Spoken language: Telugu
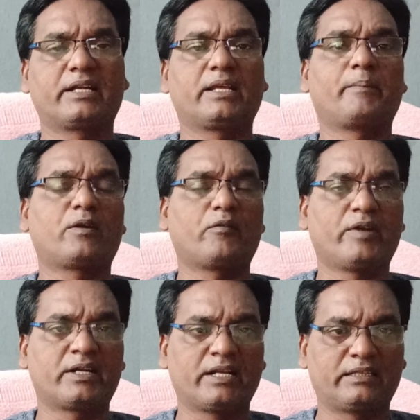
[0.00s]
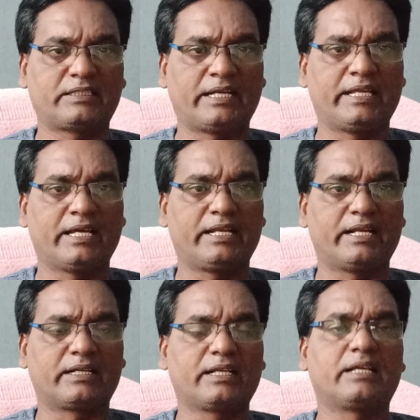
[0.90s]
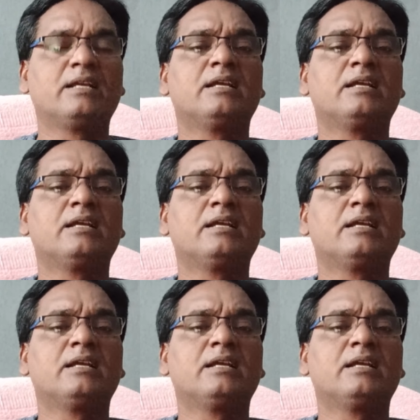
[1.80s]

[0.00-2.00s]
అంటే మీకు వెంటనే తెలియాలి అంటే